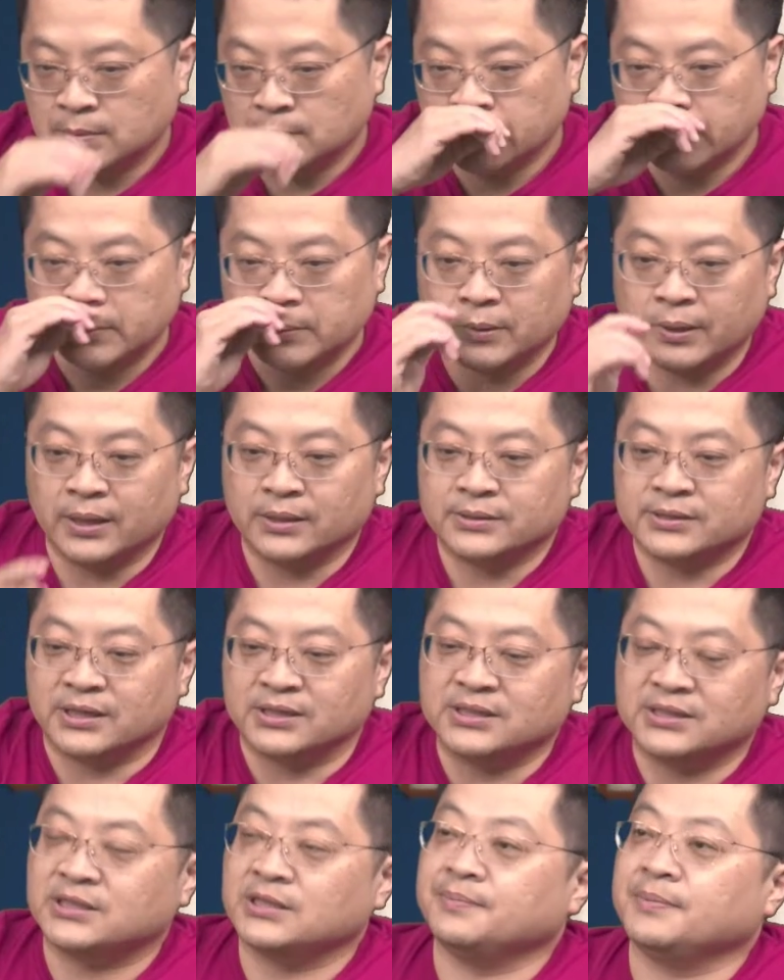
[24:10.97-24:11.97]
对不对？这也
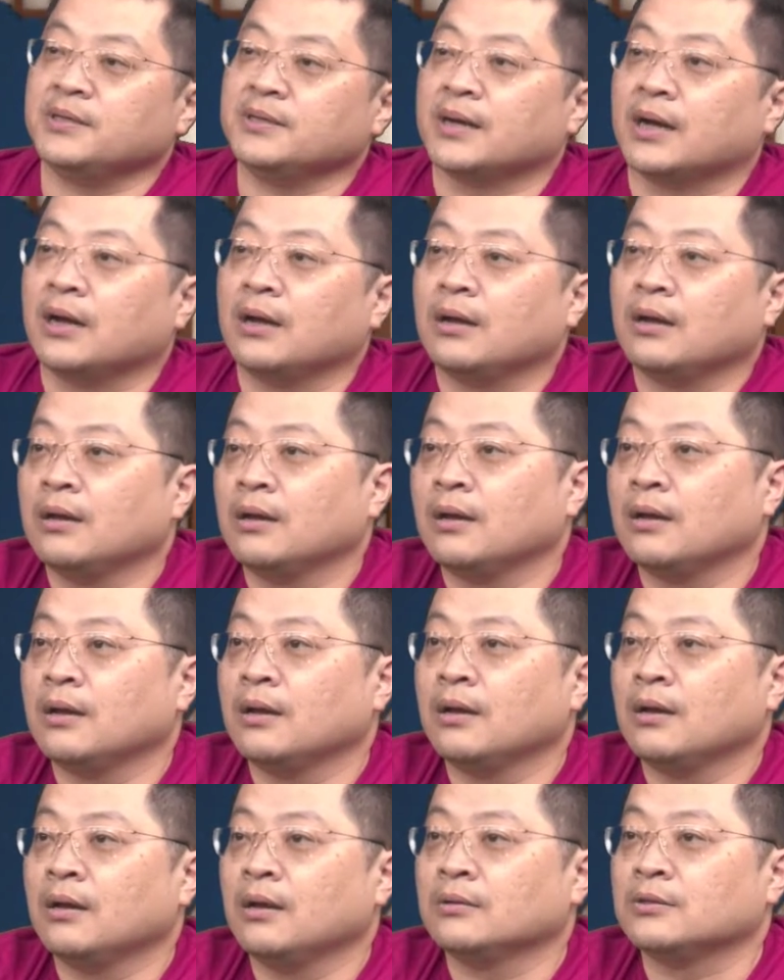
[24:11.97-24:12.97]
是 C B 啊，
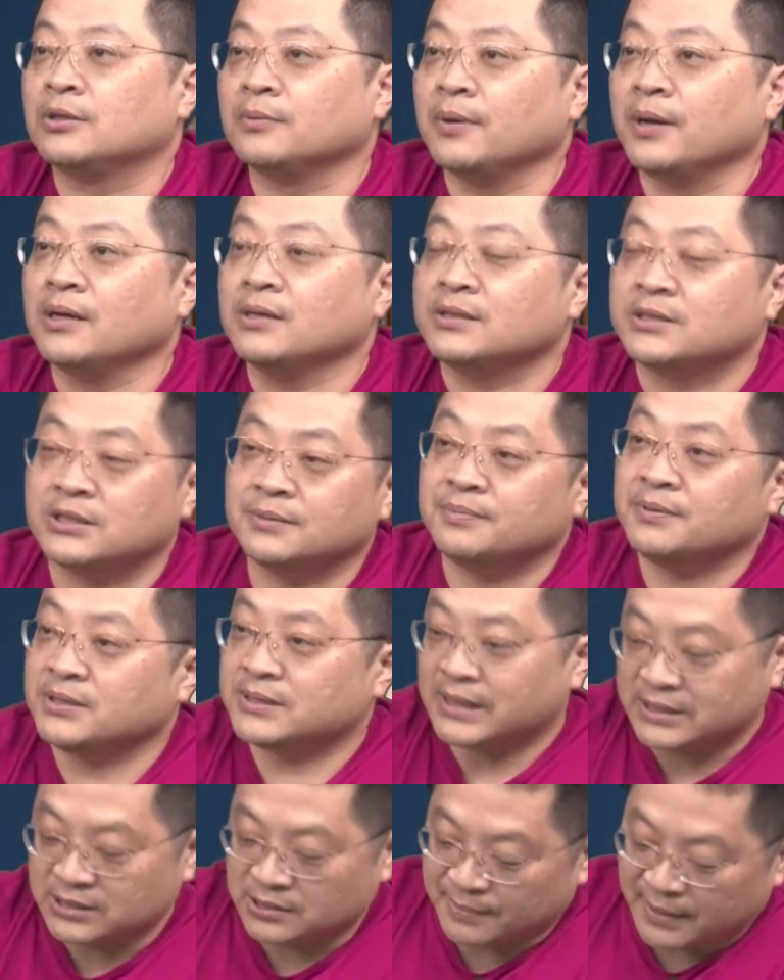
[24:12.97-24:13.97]
对不对？C B
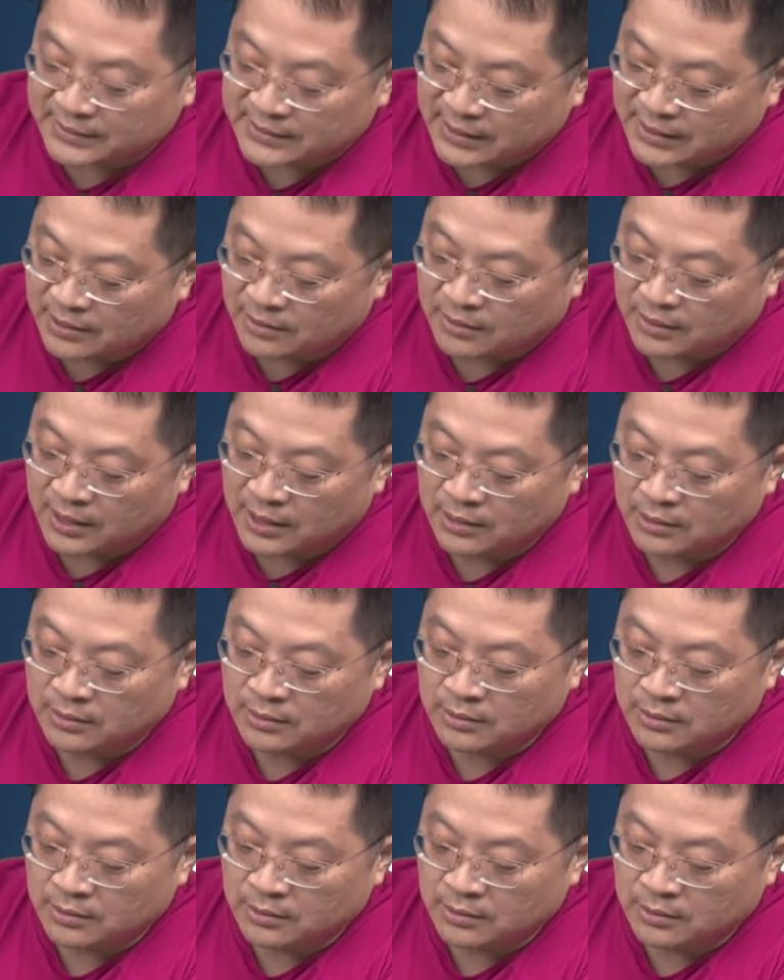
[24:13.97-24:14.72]
三四八三二啊。